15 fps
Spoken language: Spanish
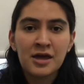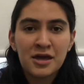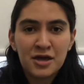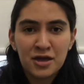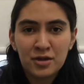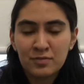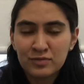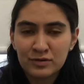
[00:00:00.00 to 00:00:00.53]

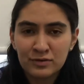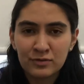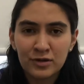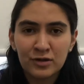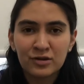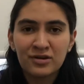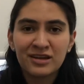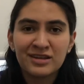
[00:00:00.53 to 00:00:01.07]
Y pues
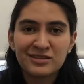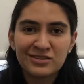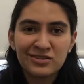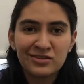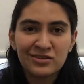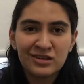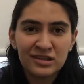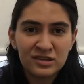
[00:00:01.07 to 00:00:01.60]
bueno,
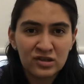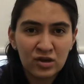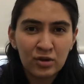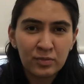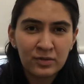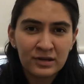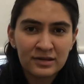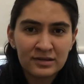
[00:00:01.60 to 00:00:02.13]
eso es todo
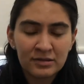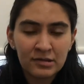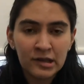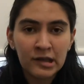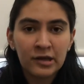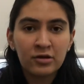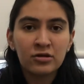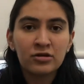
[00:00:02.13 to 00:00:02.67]
por este
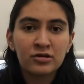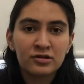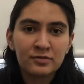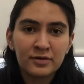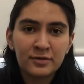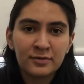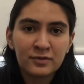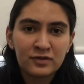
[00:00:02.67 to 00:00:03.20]
video. Nos
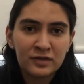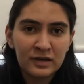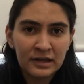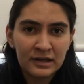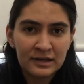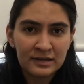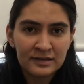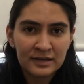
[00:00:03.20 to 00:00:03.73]
vemos en
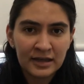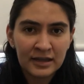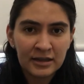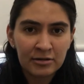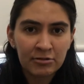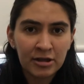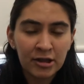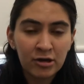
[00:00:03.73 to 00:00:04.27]
el siguiente
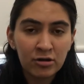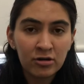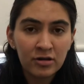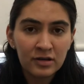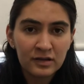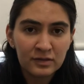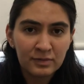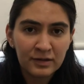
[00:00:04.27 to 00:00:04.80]
video.
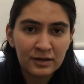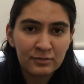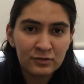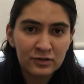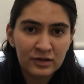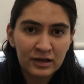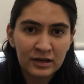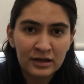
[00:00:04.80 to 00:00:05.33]
Esperamos
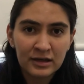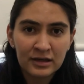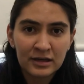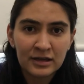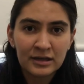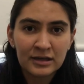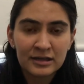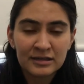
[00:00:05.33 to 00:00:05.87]
que
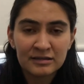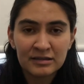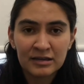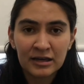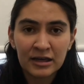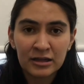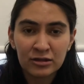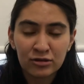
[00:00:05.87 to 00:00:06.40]

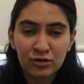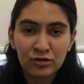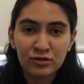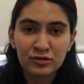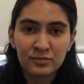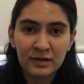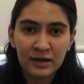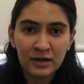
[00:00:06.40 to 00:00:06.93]
sigan todos
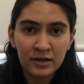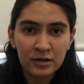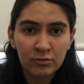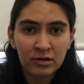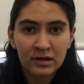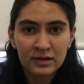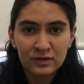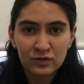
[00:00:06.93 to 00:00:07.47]
bien,
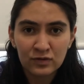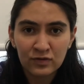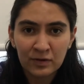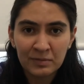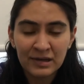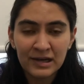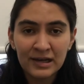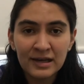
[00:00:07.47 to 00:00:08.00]
igual que sus
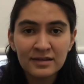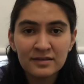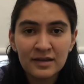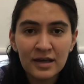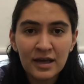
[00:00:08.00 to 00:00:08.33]
familias.